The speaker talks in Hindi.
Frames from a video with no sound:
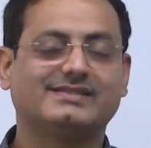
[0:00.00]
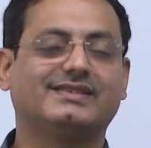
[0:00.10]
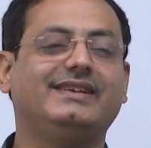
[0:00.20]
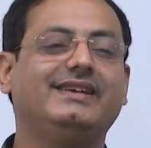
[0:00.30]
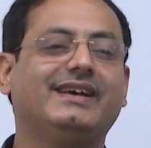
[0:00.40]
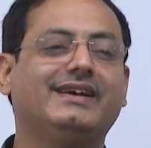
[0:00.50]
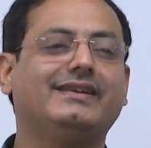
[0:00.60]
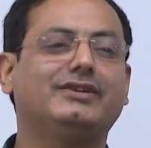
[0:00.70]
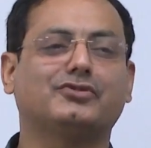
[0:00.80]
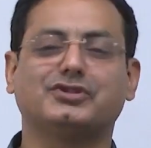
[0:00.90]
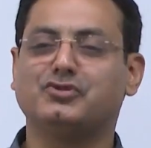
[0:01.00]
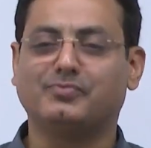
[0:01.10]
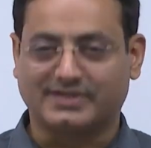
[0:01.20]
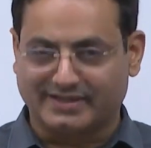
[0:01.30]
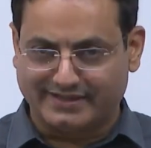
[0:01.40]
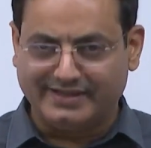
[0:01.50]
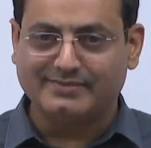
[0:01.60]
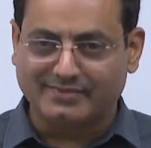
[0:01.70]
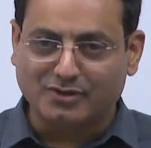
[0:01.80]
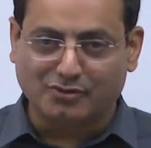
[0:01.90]
सही है या नहीं तो किसी को पता नहीं
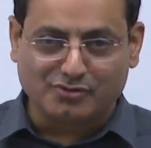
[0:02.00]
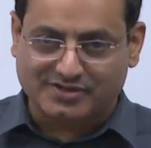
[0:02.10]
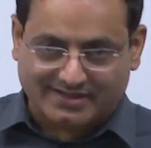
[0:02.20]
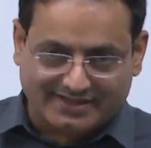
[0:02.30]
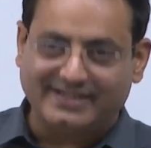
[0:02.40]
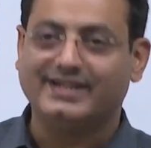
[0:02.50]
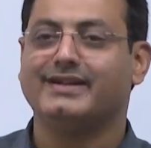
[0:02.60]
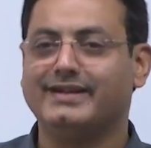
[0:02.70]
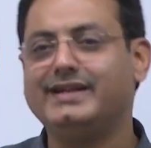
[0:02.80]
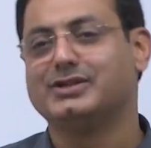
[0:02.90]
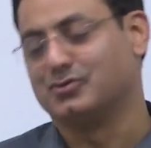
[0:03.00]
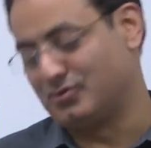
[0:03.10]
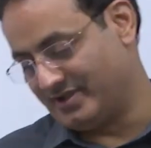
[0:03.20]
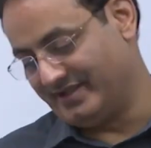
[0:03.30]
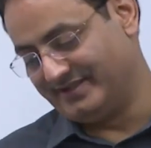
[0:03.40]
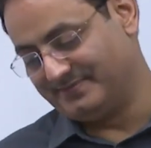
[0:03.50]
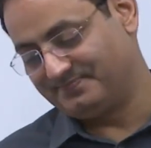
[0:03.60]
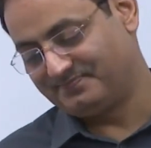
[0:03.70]
मतलब हो सकती है या नहीं ये सोचना है